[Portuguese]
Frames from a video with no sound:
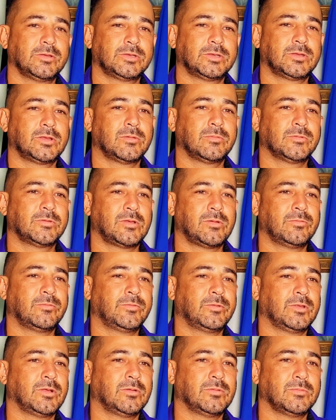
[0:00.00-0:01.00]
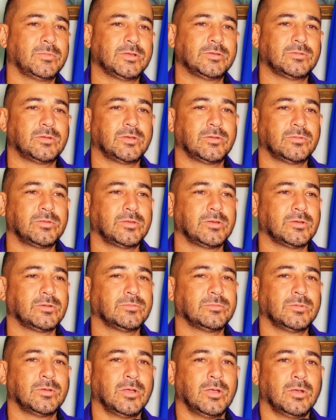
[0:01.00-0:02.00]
Chegamos ao final de mais uma reunião,